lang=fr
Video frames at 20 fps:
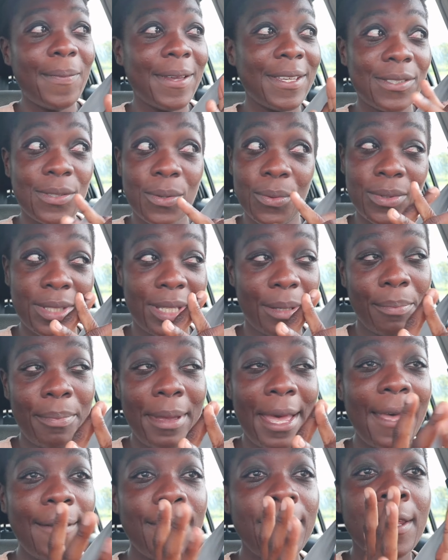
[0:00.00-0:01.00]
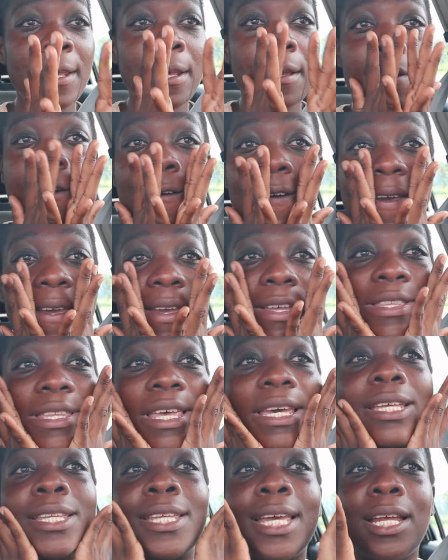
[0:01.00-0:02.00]
parce qu'on n'est pas euh,
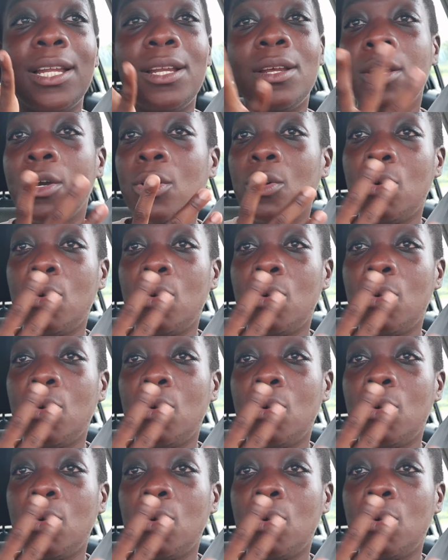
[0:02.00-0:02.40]
éternel,